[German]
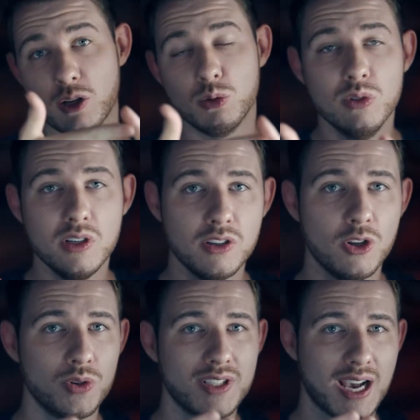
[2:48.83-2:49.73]
Parkour
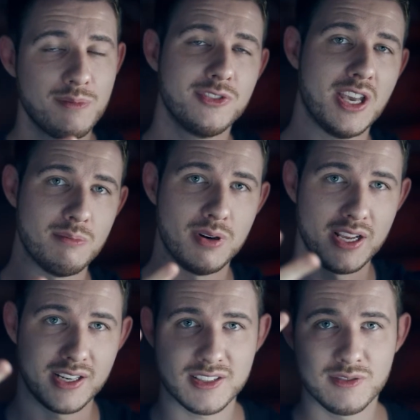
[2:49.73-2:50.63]
und
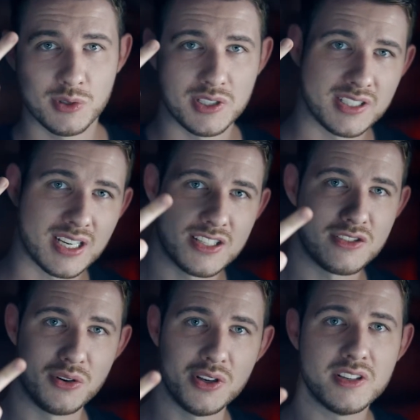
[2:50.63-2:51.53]
Kampf-Gameplay. Das sind wohl die drei
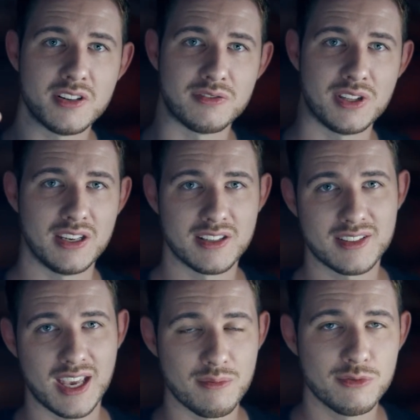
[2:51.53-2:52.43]
Säulen, auf denen
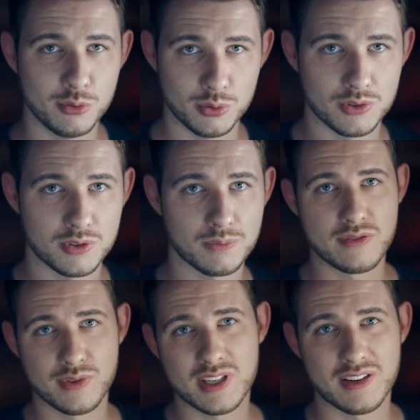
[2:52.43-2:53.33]
das Game fußt.
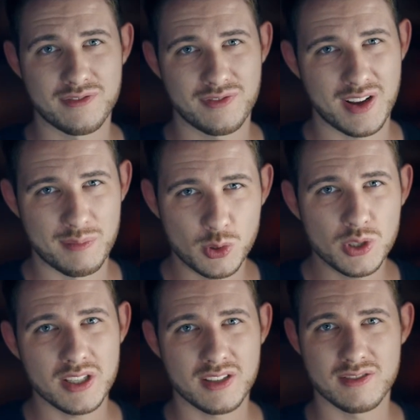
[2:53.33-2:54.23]
Es wird dann
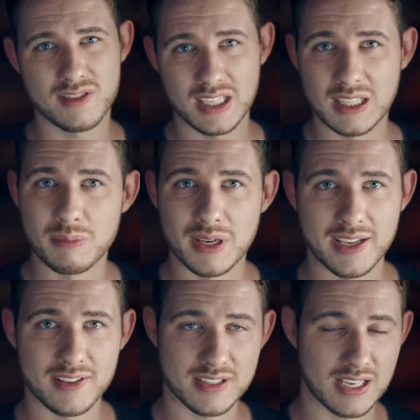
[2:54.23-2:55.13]
vermutlich ein
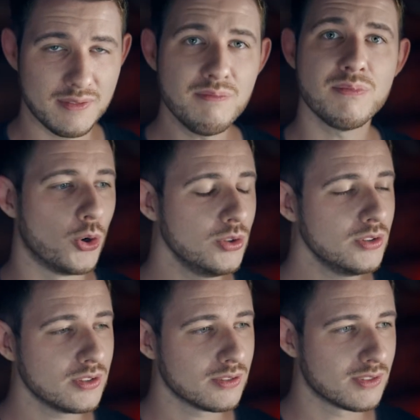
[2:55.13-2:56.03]
Singleplayer sein
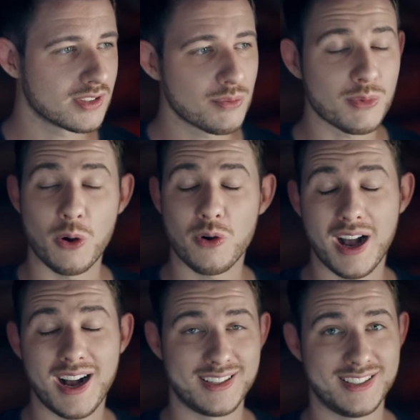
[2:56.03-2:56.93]
und es gibt auch
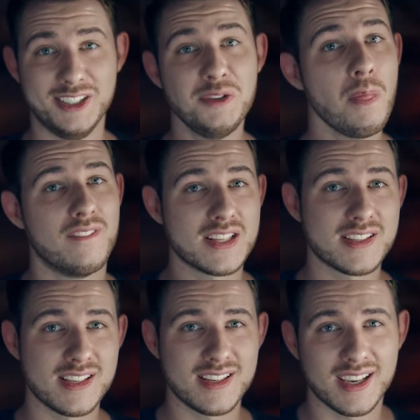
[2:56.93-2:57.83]
Adler.
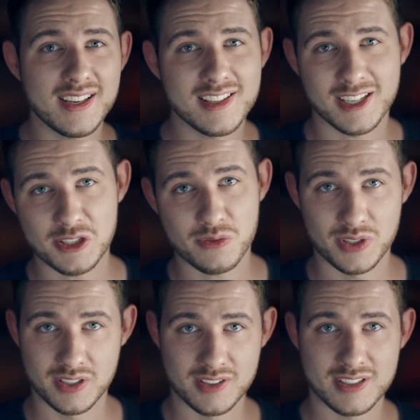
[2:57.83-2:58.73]
Was ich richtig krass
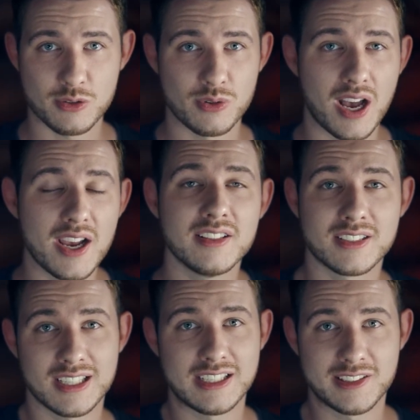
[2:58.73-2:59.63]
finde, ist, dass du einen
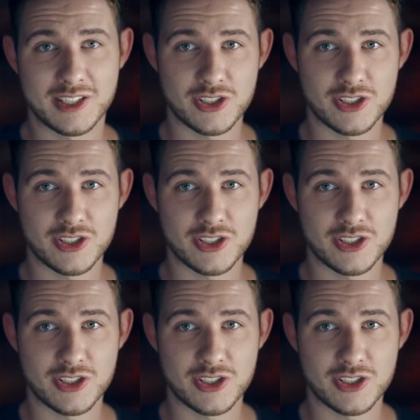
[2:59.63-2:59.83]
eigenen Charakter